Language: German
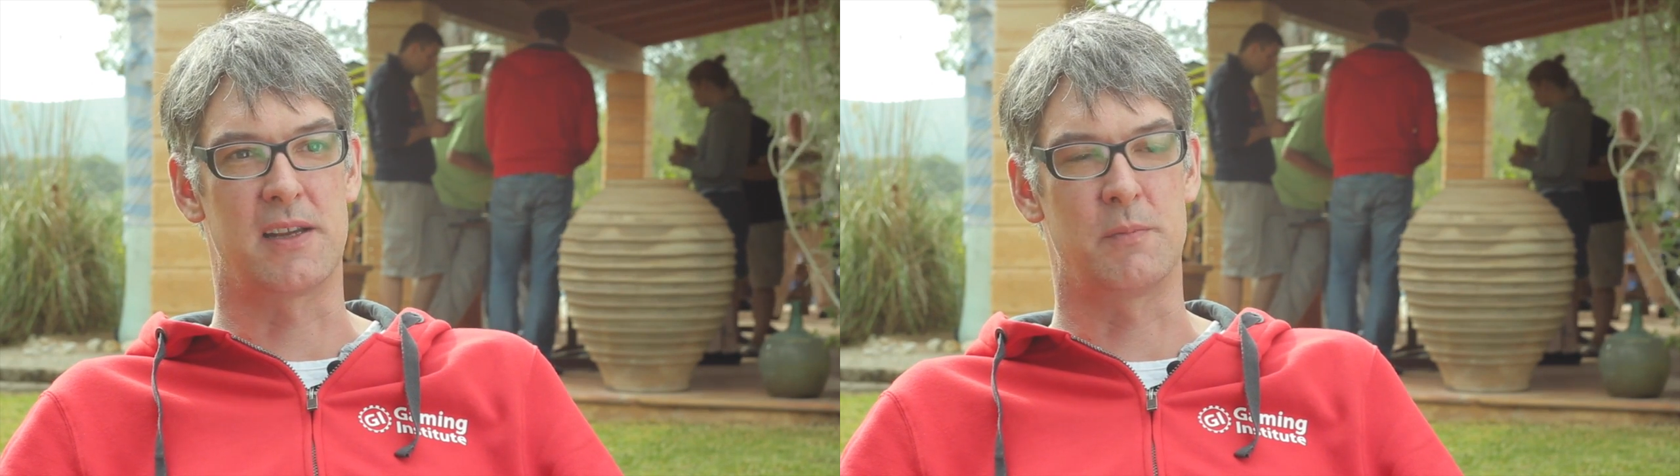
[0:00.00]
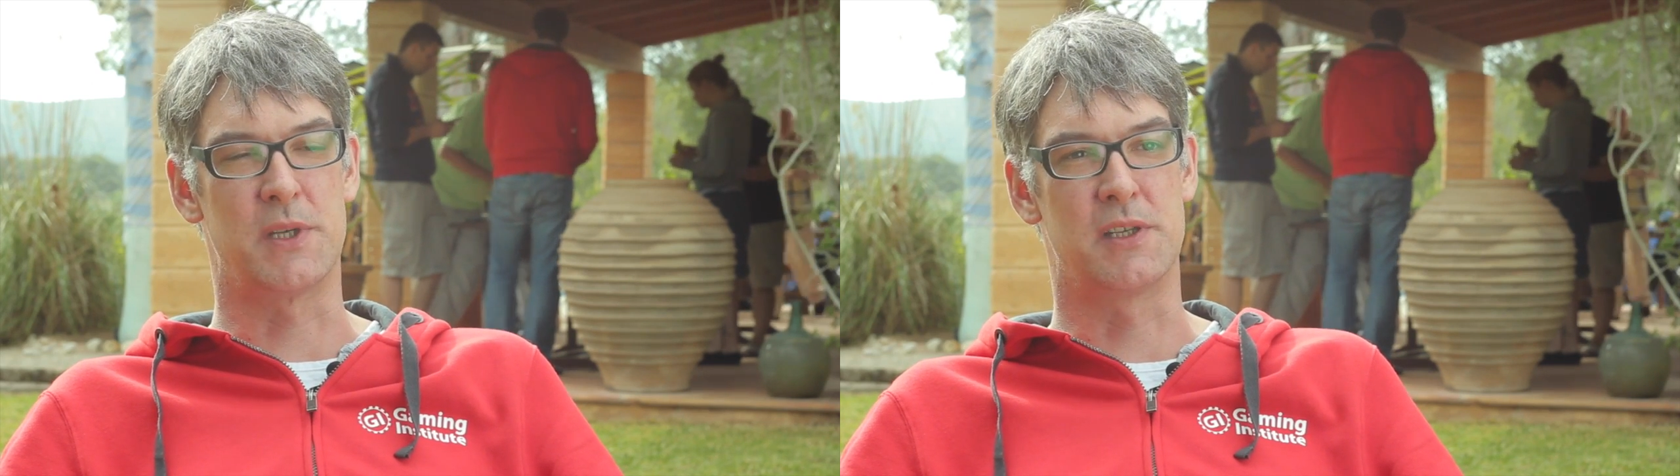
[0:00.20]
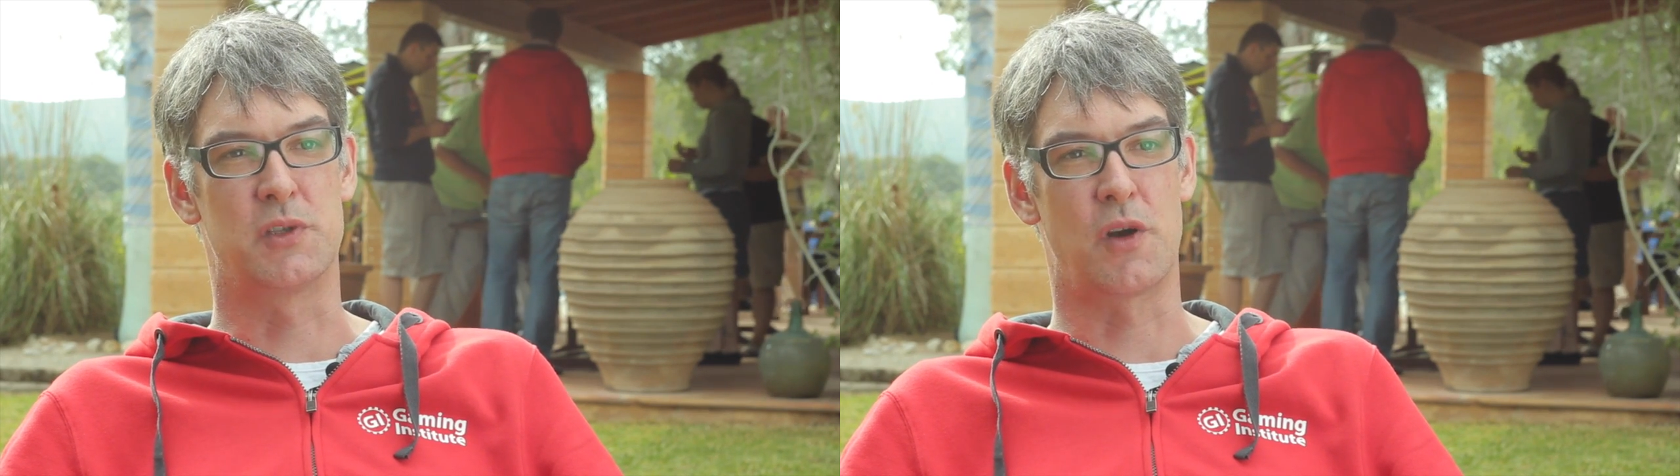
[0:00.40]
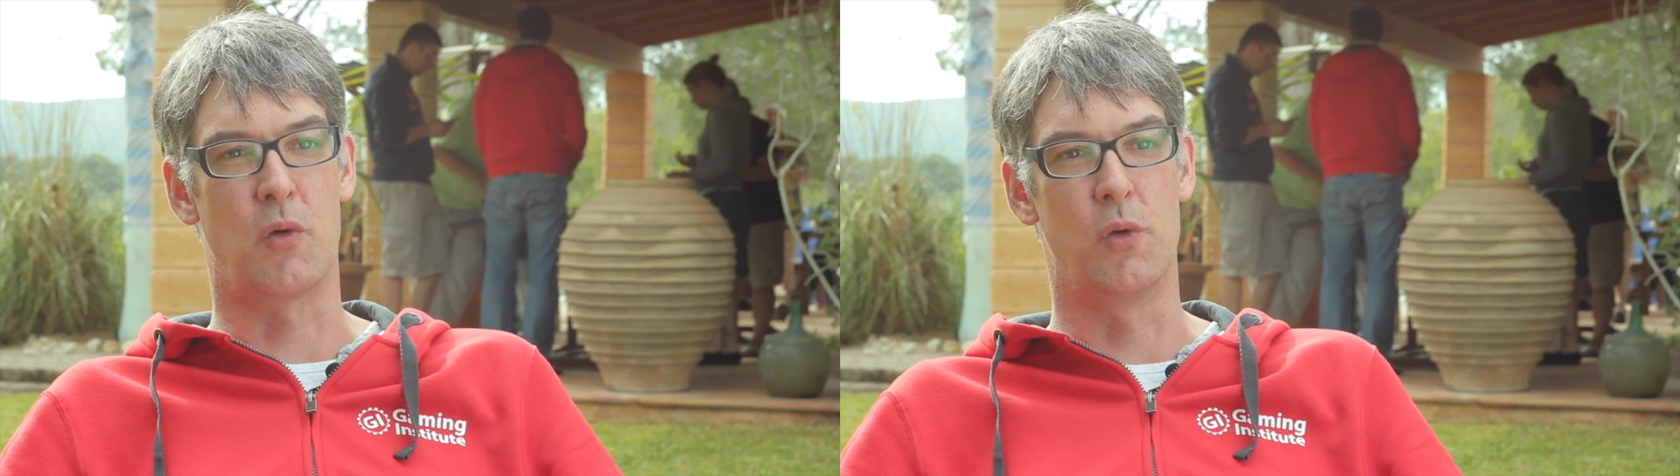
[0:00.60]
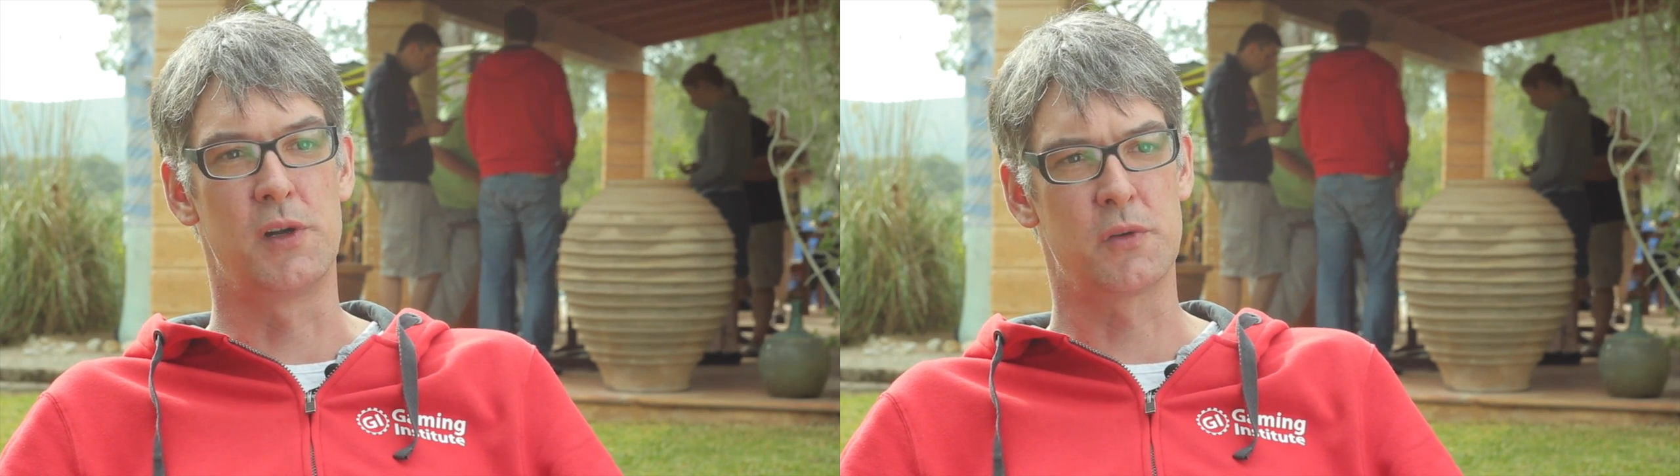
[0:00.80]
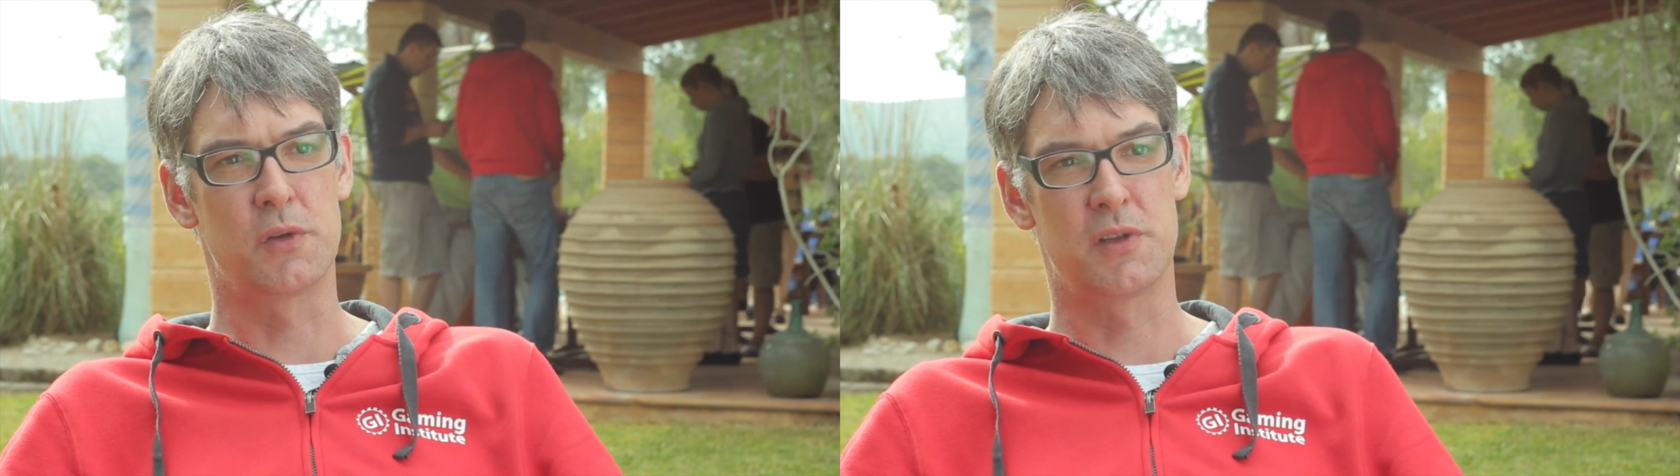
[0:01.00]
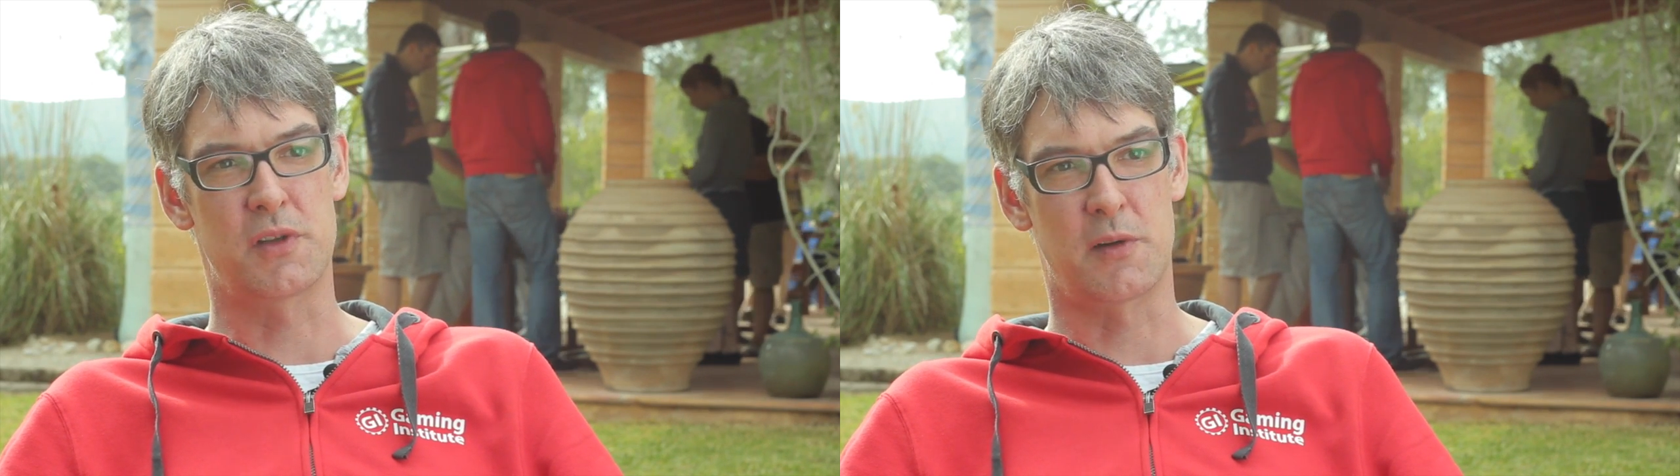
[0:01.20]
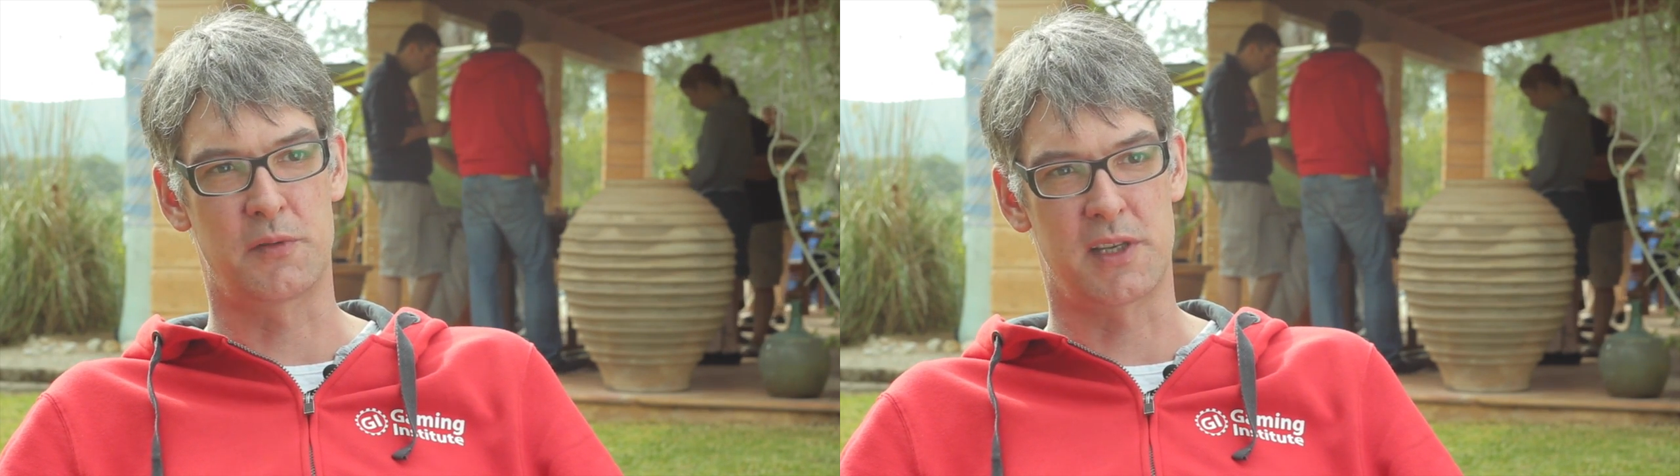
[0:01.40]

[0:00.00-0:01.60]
ein bisschen zu erholen und auf